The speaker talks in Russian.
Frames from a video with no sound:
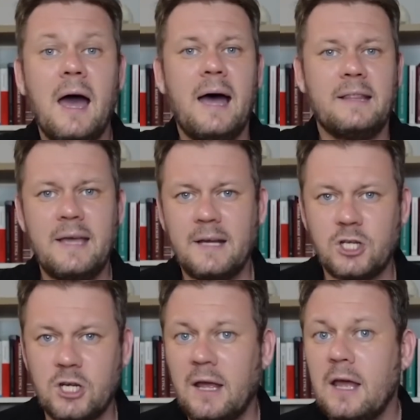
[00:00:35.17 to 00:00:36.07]
а
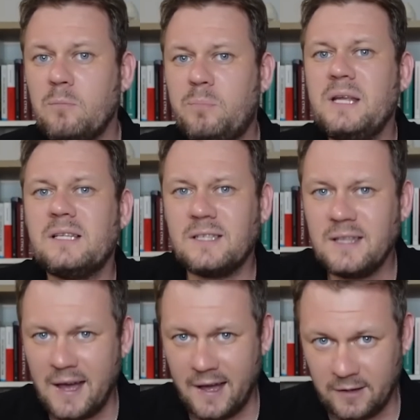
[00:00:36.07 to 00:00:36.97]
также
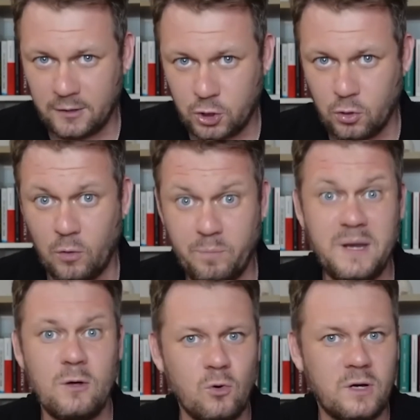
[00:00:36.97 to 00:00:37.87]
признал, что
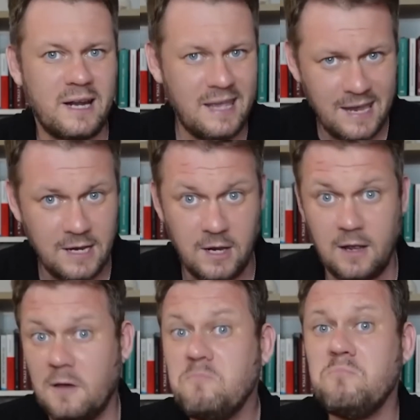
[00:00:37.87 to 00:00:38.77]
при
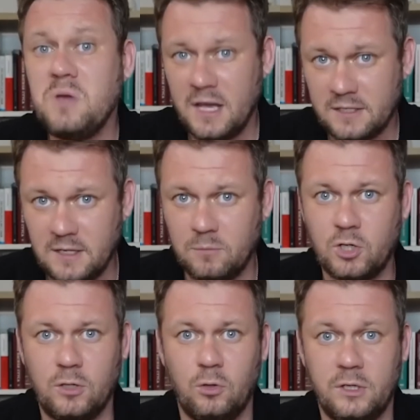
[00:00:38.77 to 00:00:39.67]
Украине местным
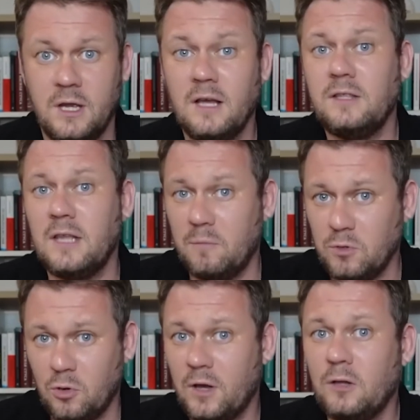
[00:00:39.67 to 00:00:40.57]
жилось
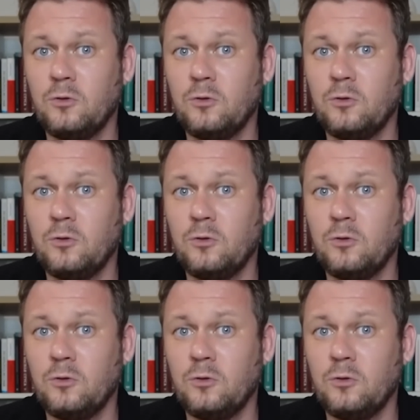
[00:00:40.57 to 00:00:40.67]
намного